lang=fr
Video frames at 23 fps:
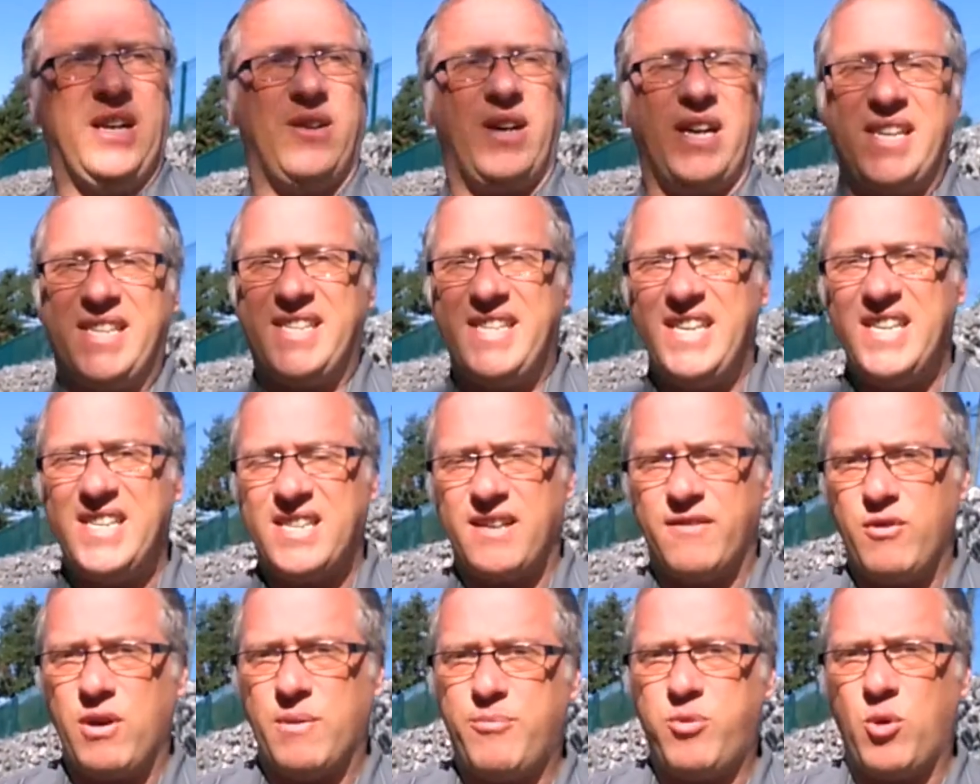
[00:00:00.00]
Alors essayez
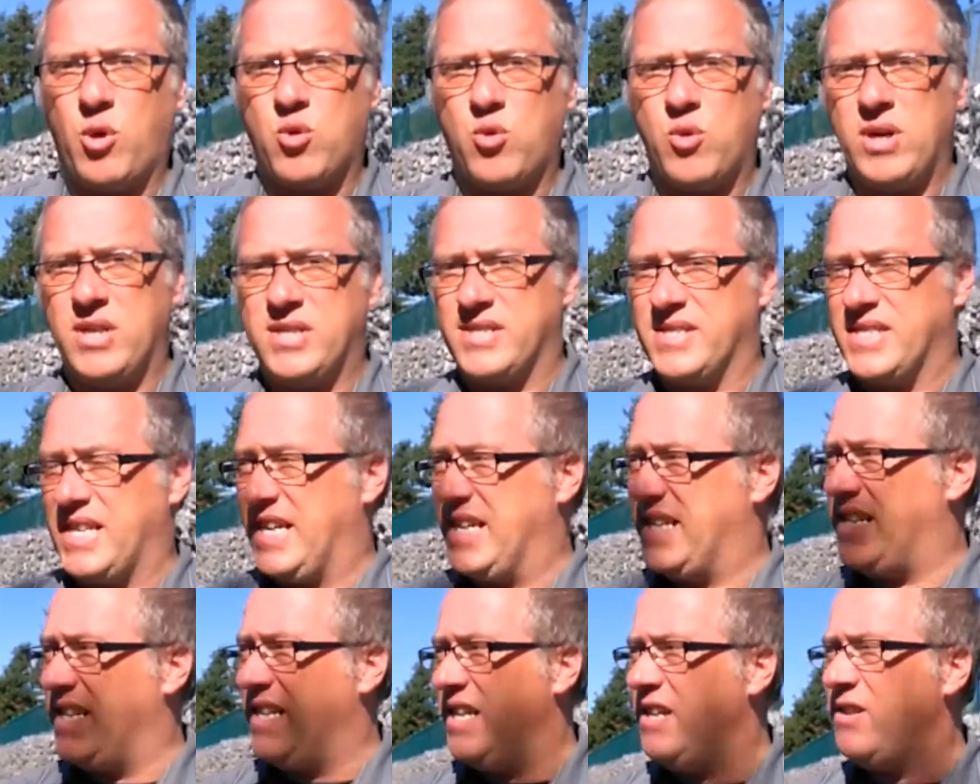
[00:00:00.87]
de savoir pourquoi.
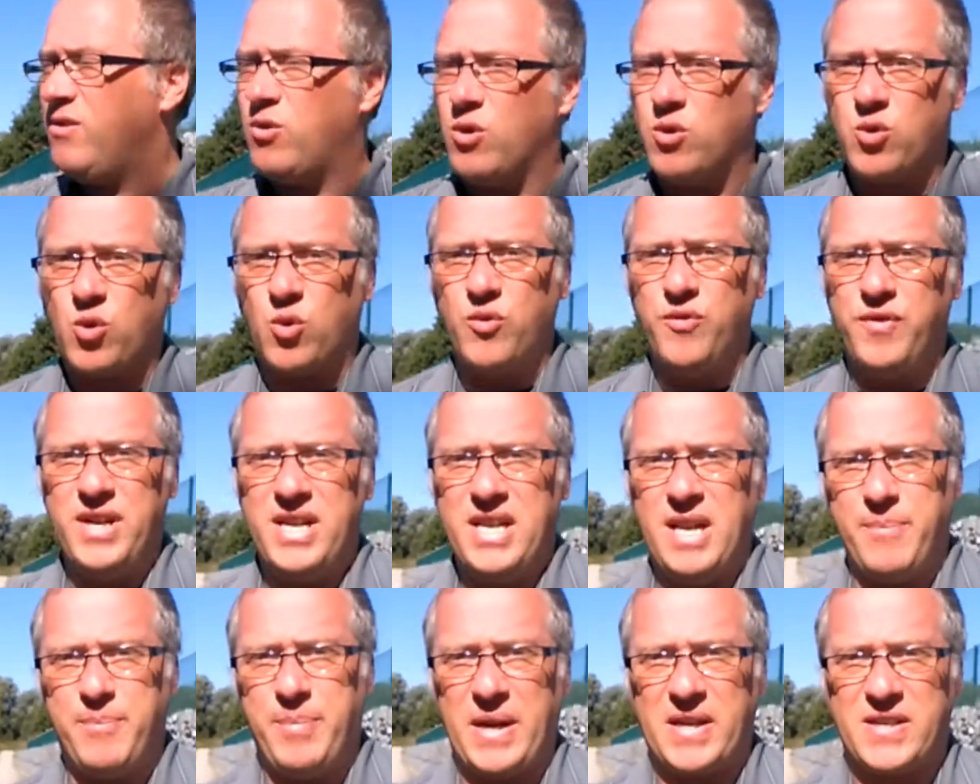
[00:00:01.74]
Essayez de
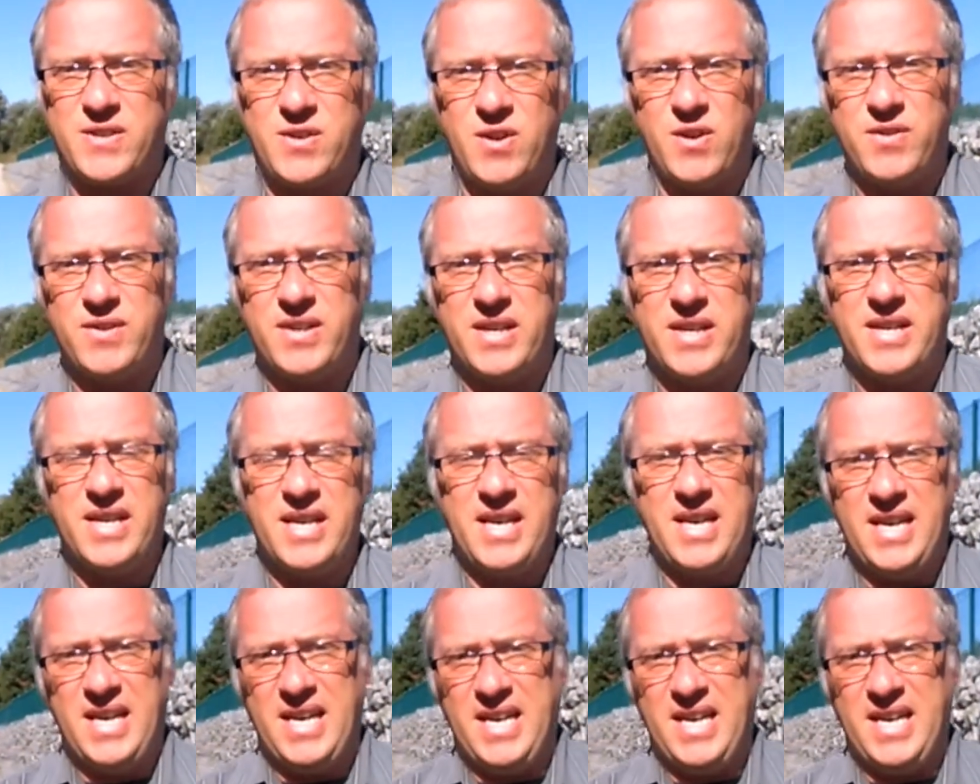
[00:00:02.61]
trouver la personne,